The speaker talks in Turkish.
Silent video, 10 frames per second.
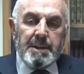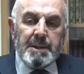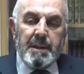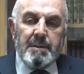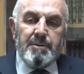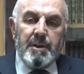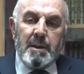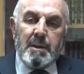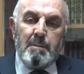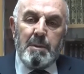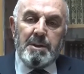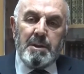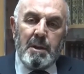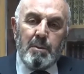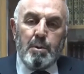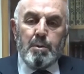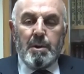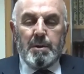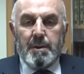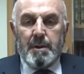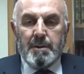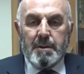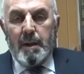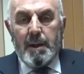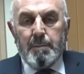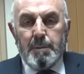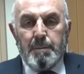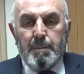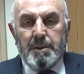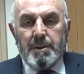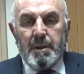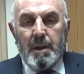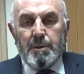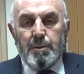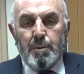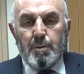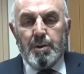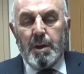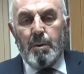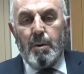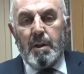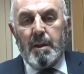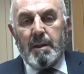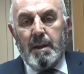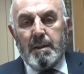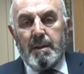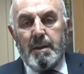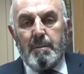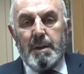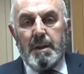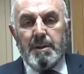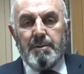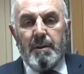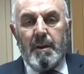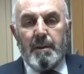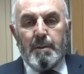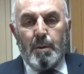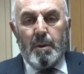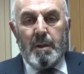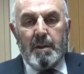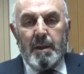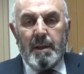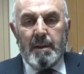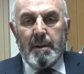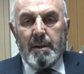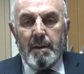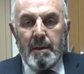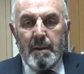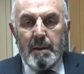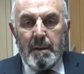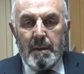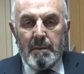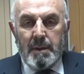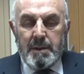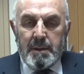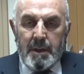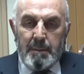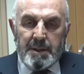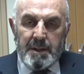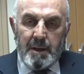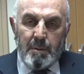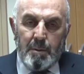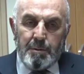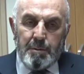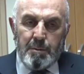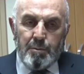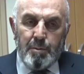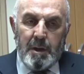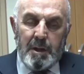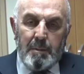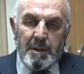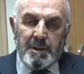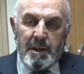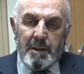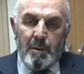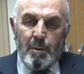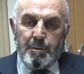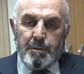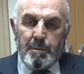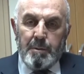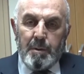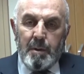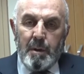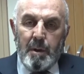seccademizi de götüreceğiz. 65 yaş üzeri olanlar, 20 yaş altı olanlar vakit namazları olsun, cuma namazlarına olsun.